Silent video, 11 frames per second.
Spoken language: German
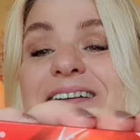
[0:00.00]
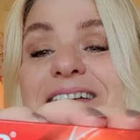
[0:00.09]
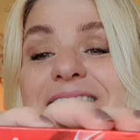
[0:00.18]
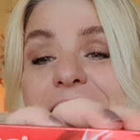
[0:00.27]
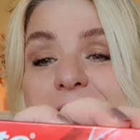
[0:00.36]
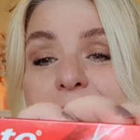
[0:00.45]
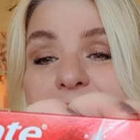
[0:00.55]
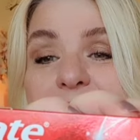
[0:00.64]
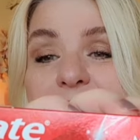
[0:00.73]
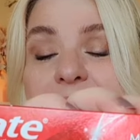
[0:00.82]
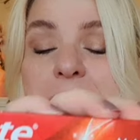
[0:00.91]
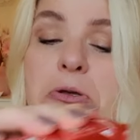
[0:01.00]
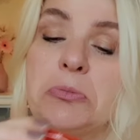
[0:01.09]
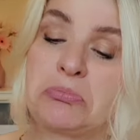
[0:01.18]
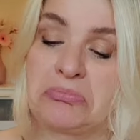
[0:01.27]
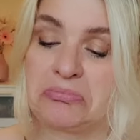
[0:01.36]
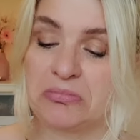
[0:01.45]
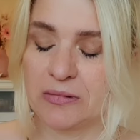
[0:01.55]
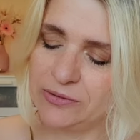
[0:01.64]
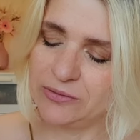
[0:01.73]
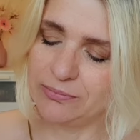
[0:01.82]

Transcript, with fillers: Diese einmal. Die